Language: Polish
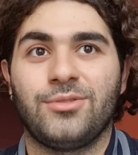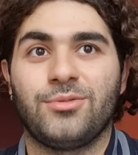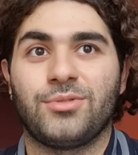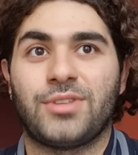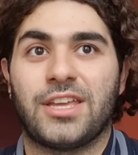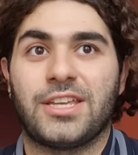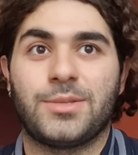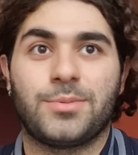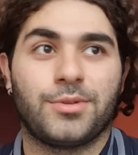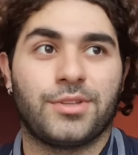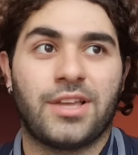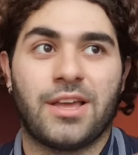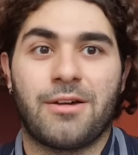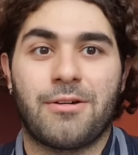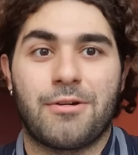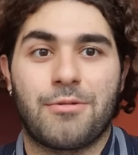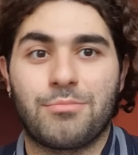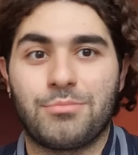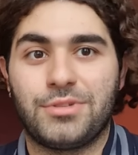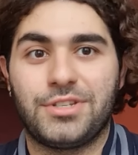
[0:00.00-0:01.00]
Tutaj
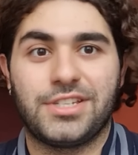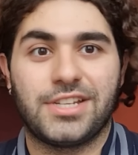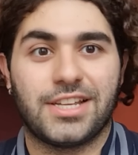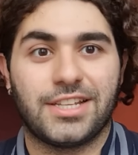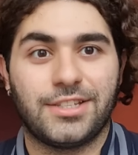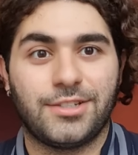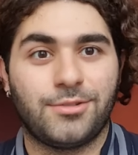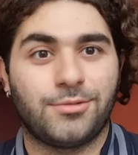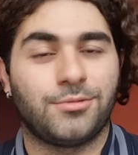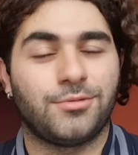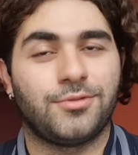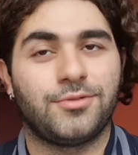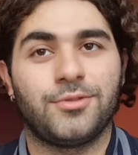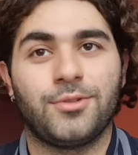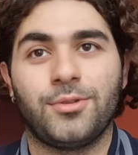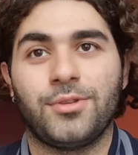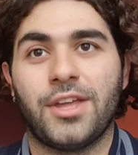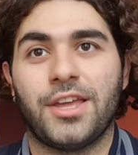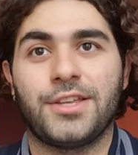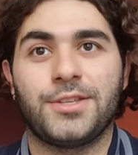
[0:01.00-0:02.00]
spotkałem misiaczków,
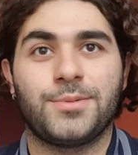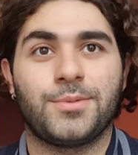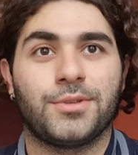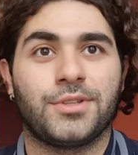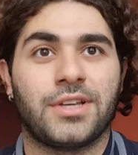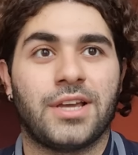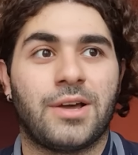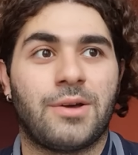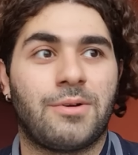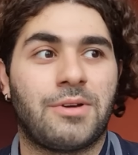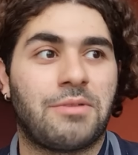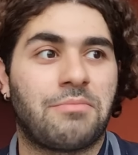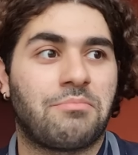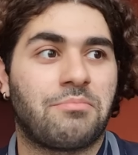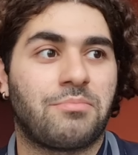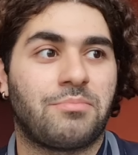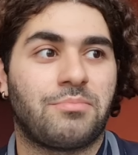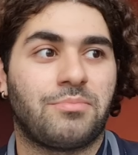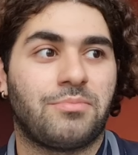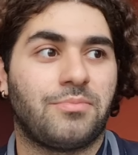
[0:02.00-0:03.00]
tutaj
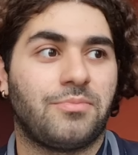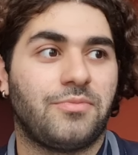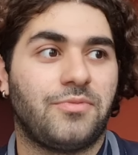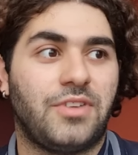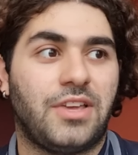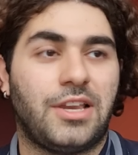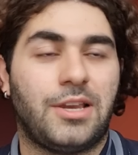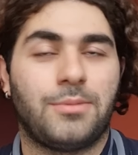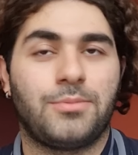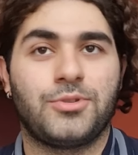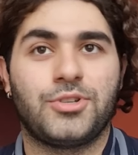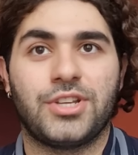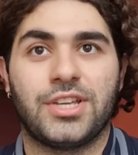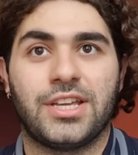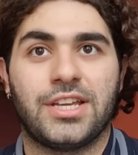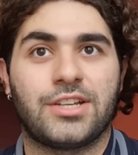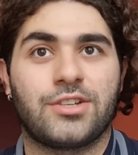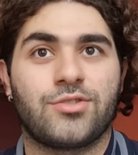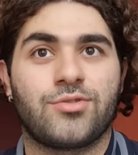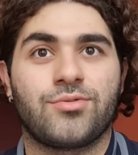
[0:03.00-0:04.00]
spotkałem wiele
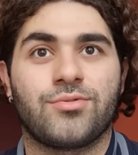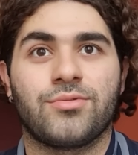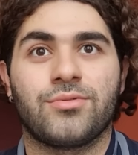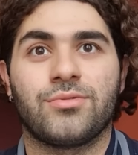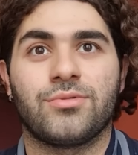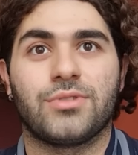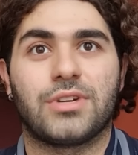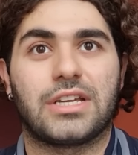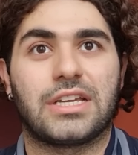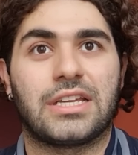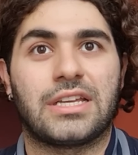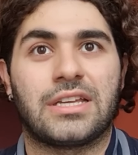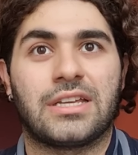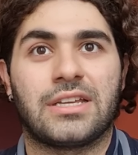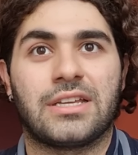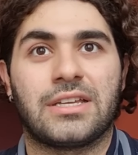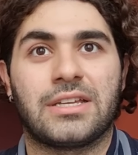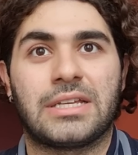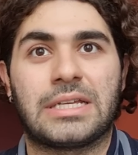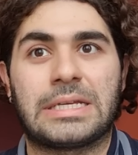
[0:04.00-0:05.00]
przyjaciół,
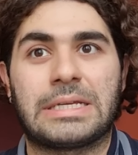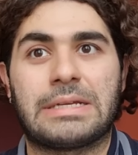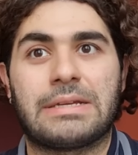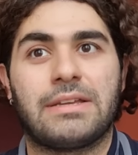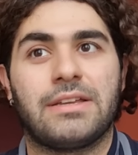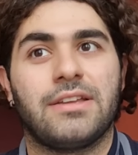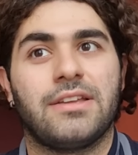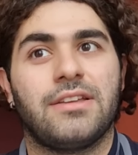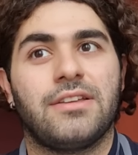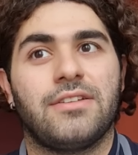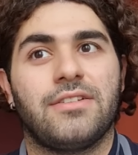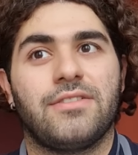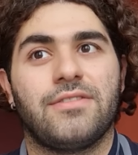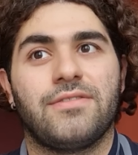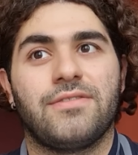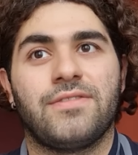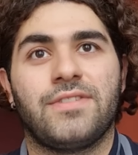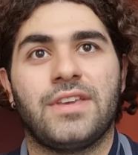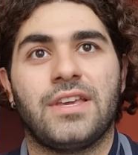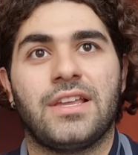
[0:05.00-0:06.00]
e,
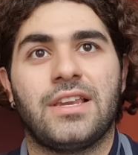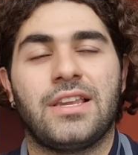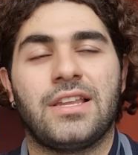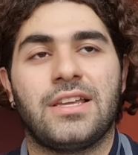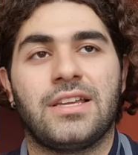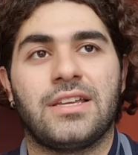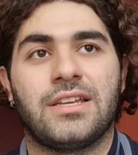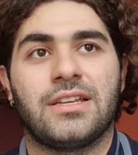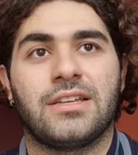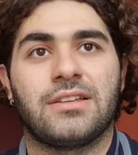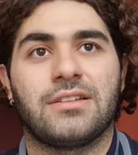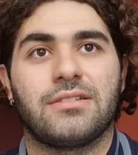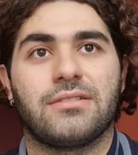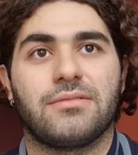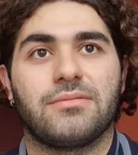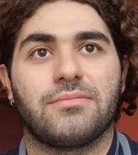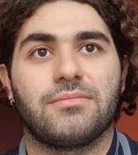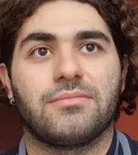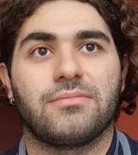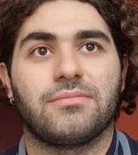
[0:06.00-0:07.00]
wiele
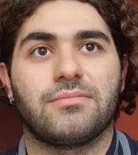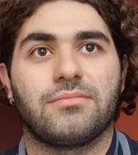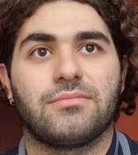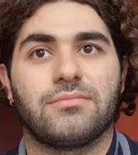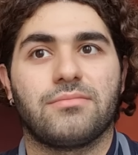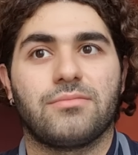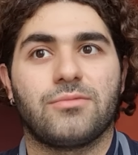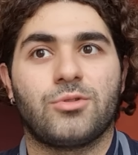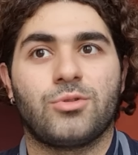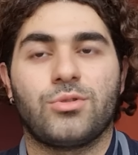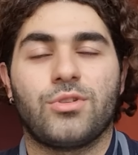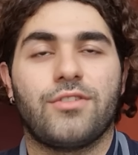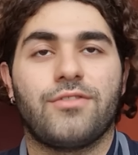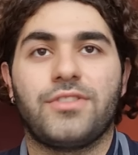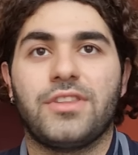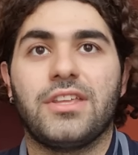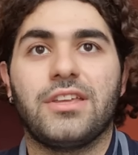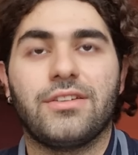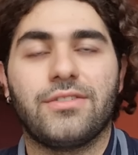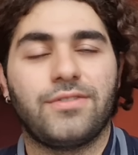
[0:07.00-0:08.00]

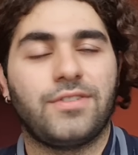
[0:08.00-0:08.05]
cudownych